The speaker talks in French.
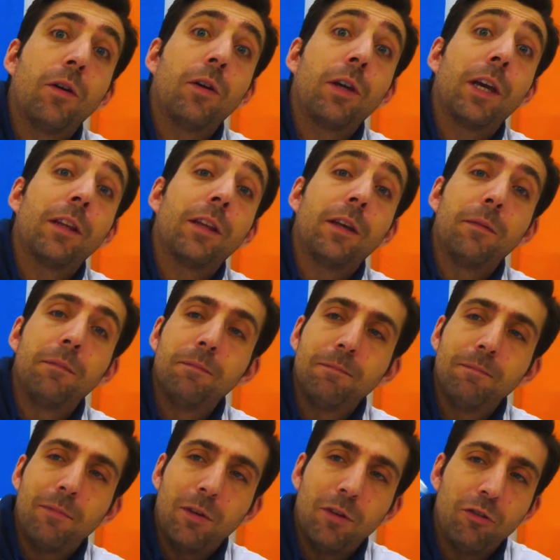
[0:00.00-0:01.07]
Regardez,
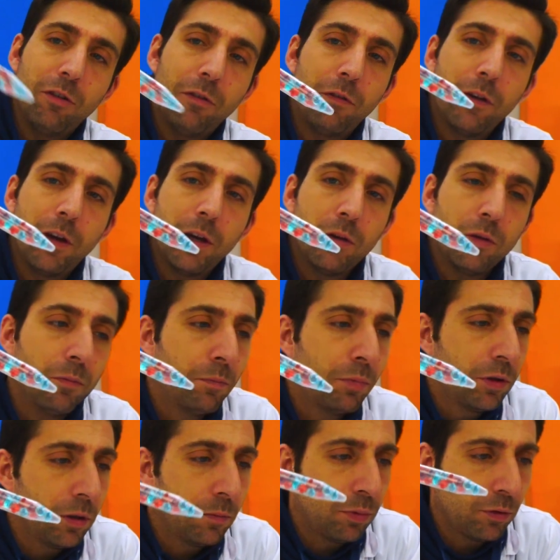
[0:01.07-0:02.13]
j'ai fait une
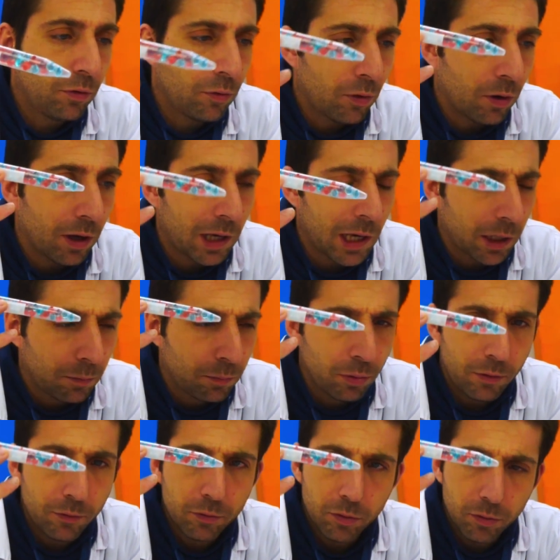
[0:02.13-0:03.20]
petite potion rien que
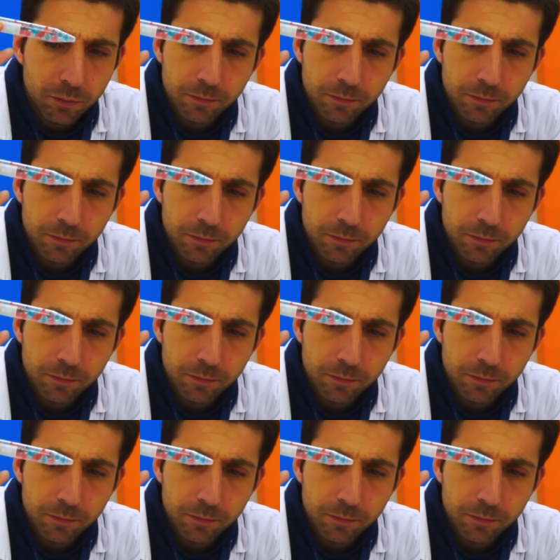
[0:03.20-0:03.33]
pour vous.